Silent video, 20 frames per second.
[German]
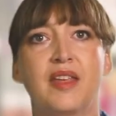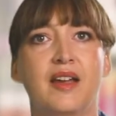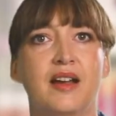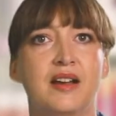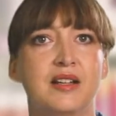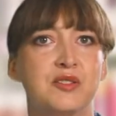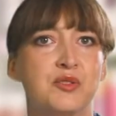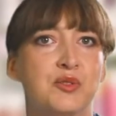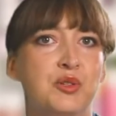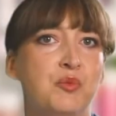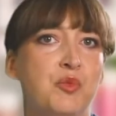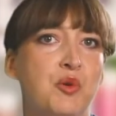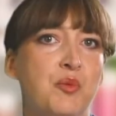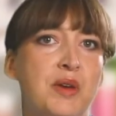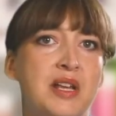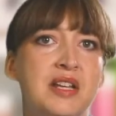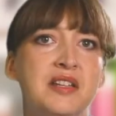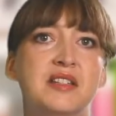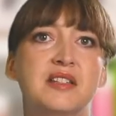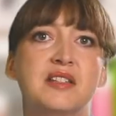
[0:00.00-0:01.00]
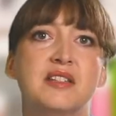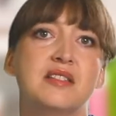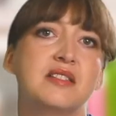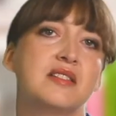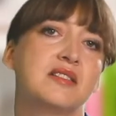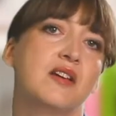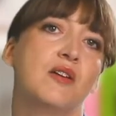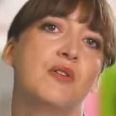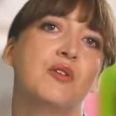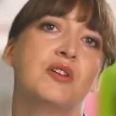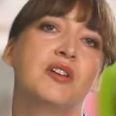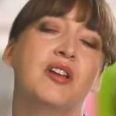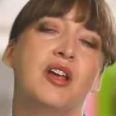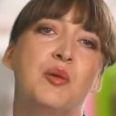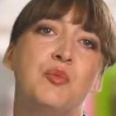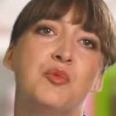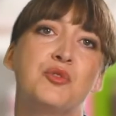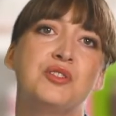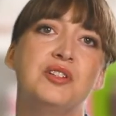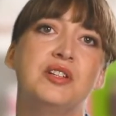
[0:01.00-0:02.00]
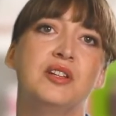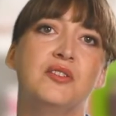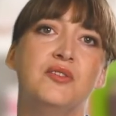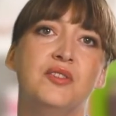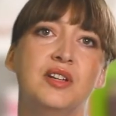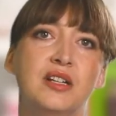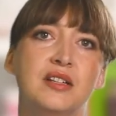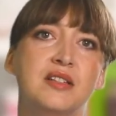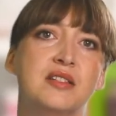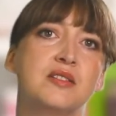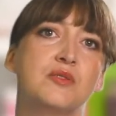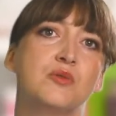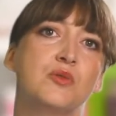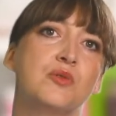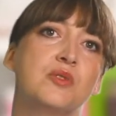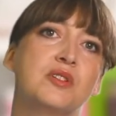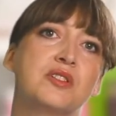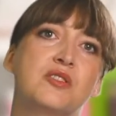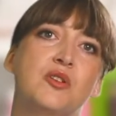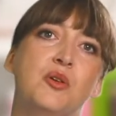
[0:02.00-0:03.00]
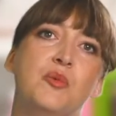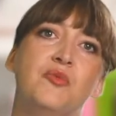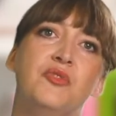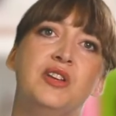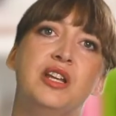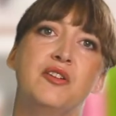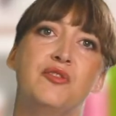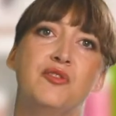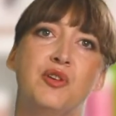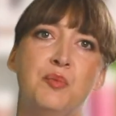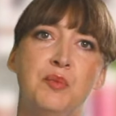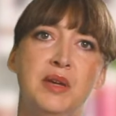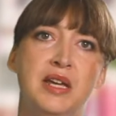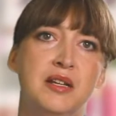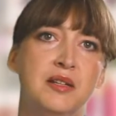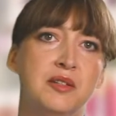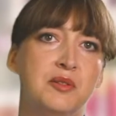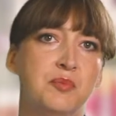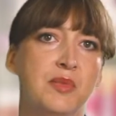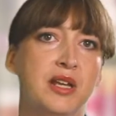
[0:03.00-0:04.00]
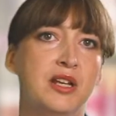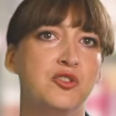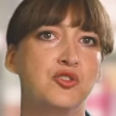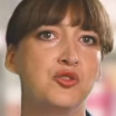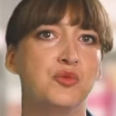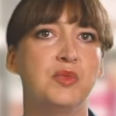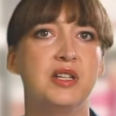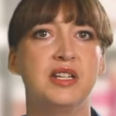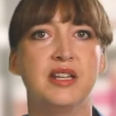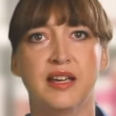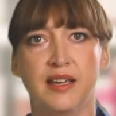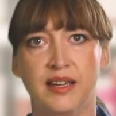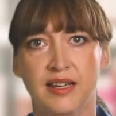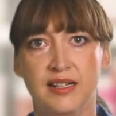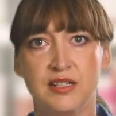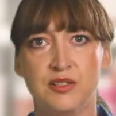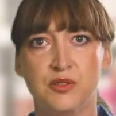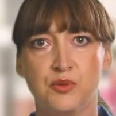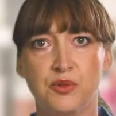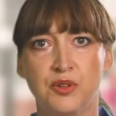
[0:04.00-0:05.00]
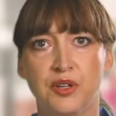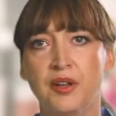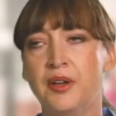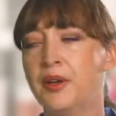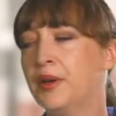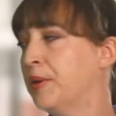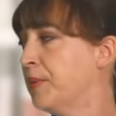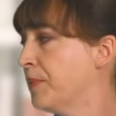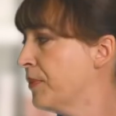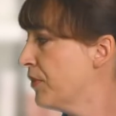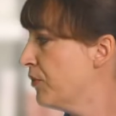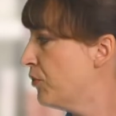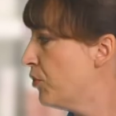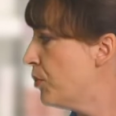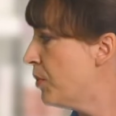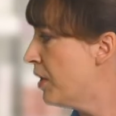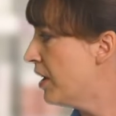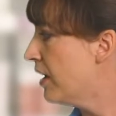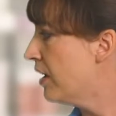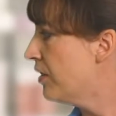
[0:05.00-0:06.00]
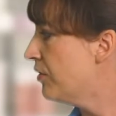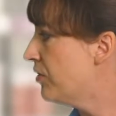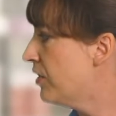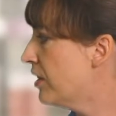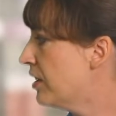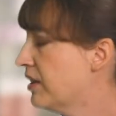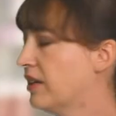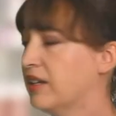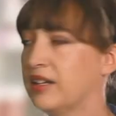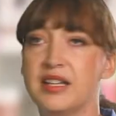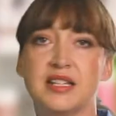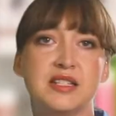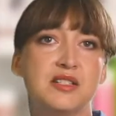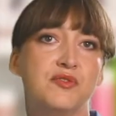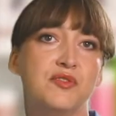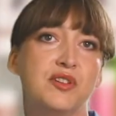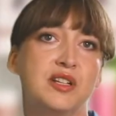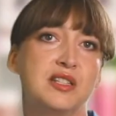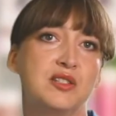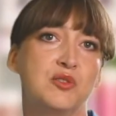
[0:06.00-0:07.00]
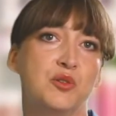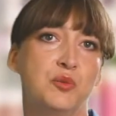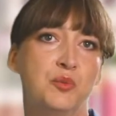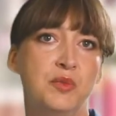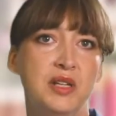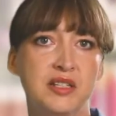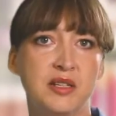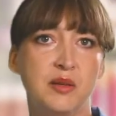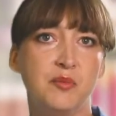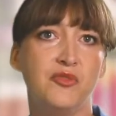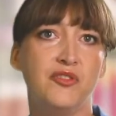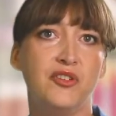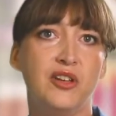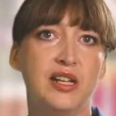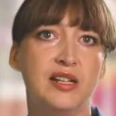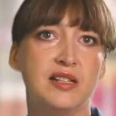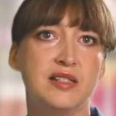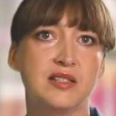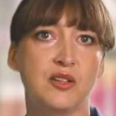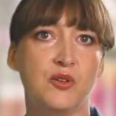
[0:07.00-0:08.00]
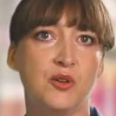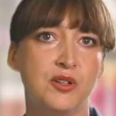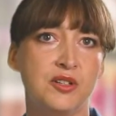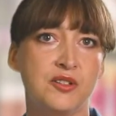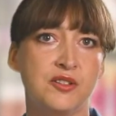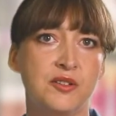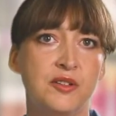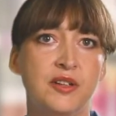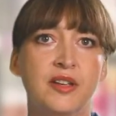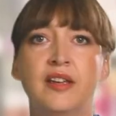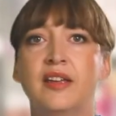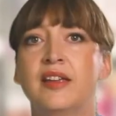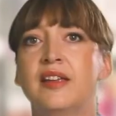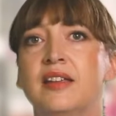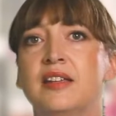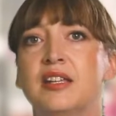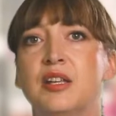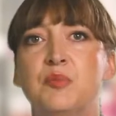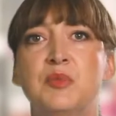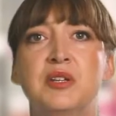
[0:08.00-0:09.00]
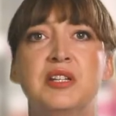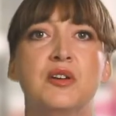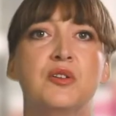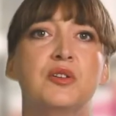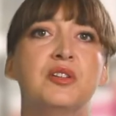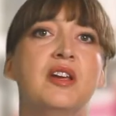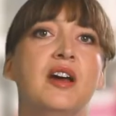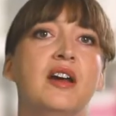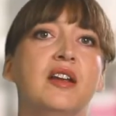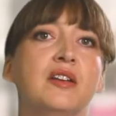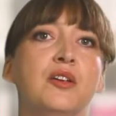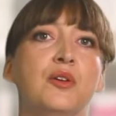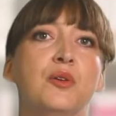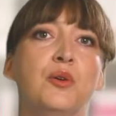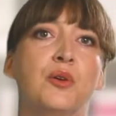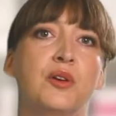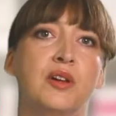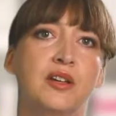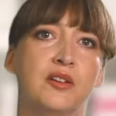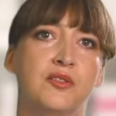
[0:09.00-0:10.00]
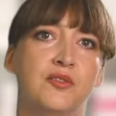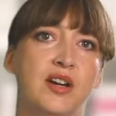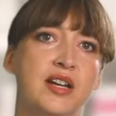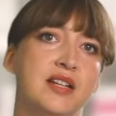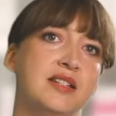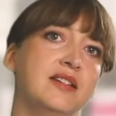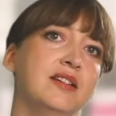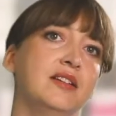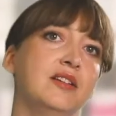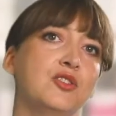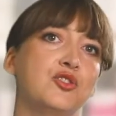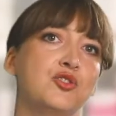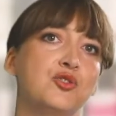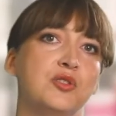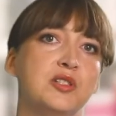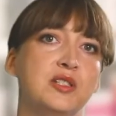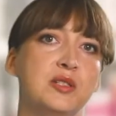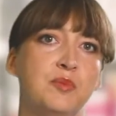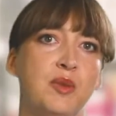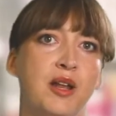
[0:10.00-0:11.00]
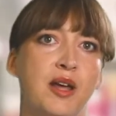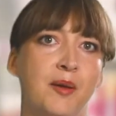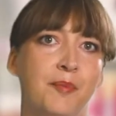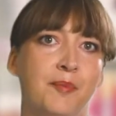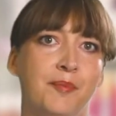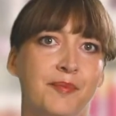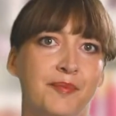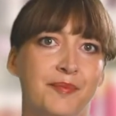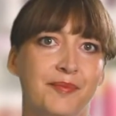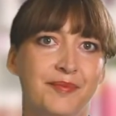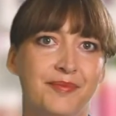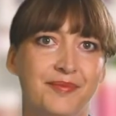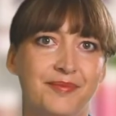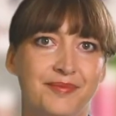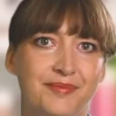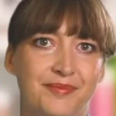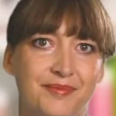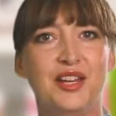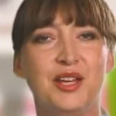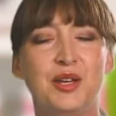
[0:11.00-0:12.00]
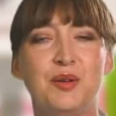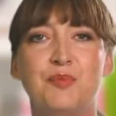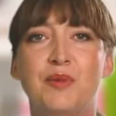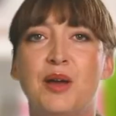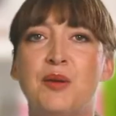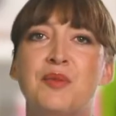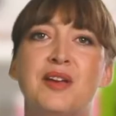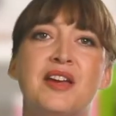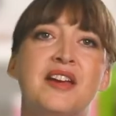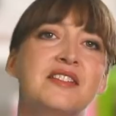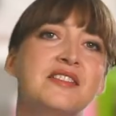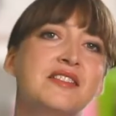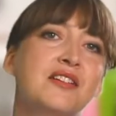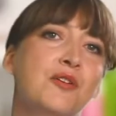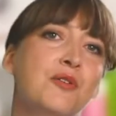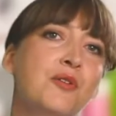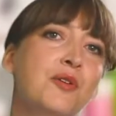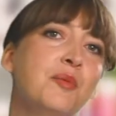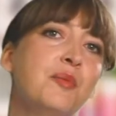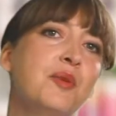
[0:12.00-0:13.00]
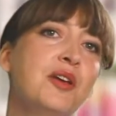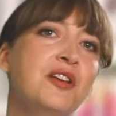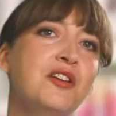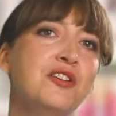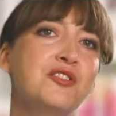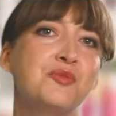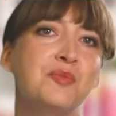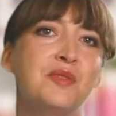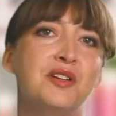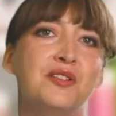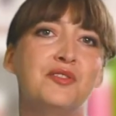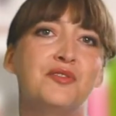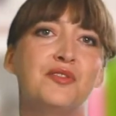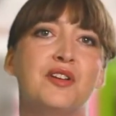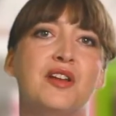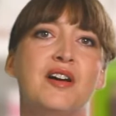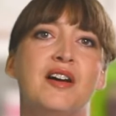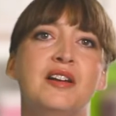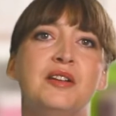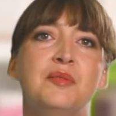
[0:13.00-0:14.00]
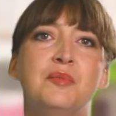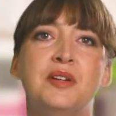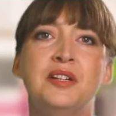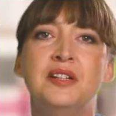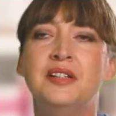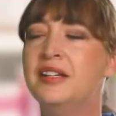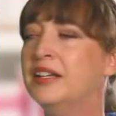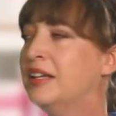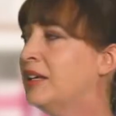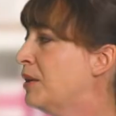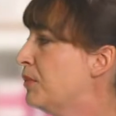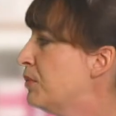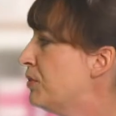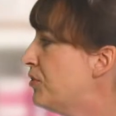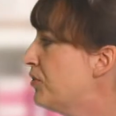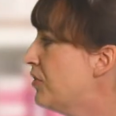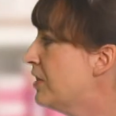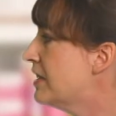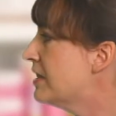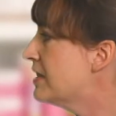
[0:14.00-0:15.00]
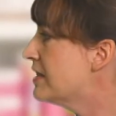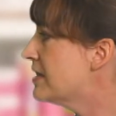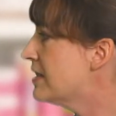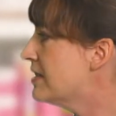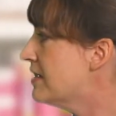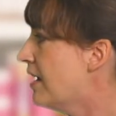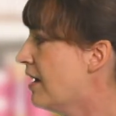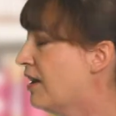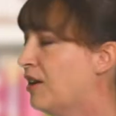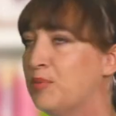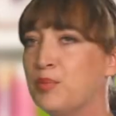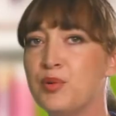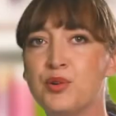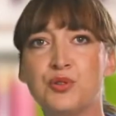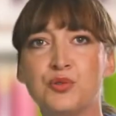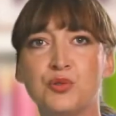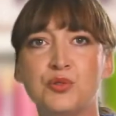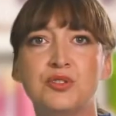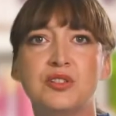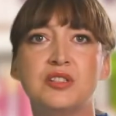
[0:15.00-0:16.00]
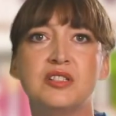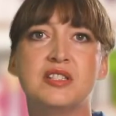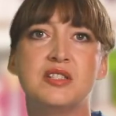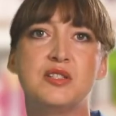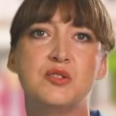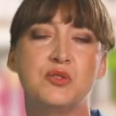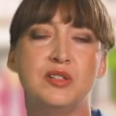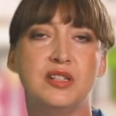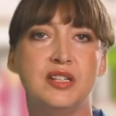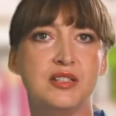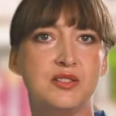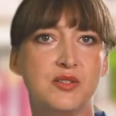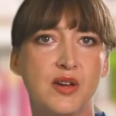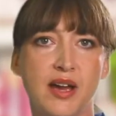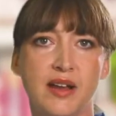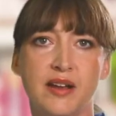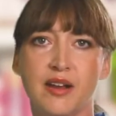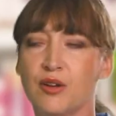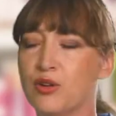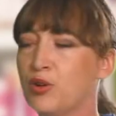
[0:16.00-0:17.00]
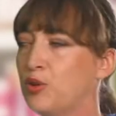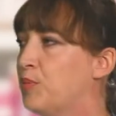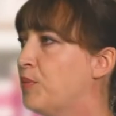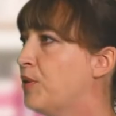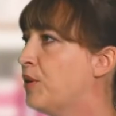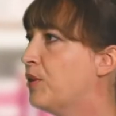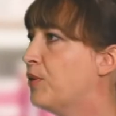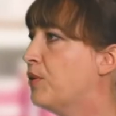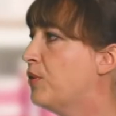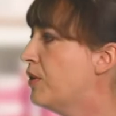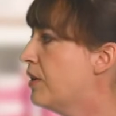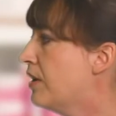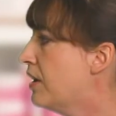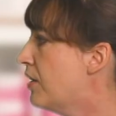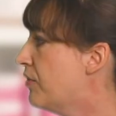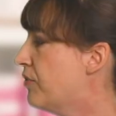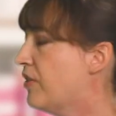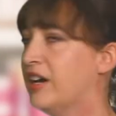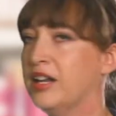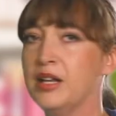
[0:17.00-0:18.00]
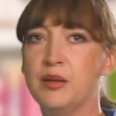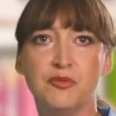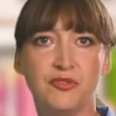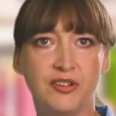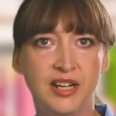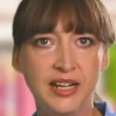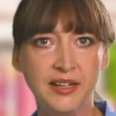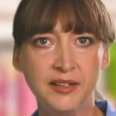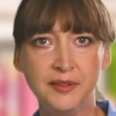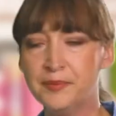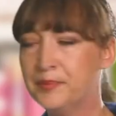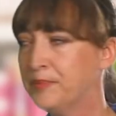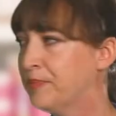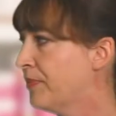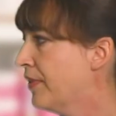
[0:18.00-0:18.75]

Also im Moment ist es auch in der Apotheke wirklich so, es kommen wieder vermehrt Menschen mit Erkältungen, wo man einfach eine Desinfektion mitempfehlen sollte, damit auch die Angehörigen weiterhin geschützt bleiben. Beim Category Management von Hartmann befinden sich alle Produkte, die zu einer Gruppe gehören, auf einem Fleck.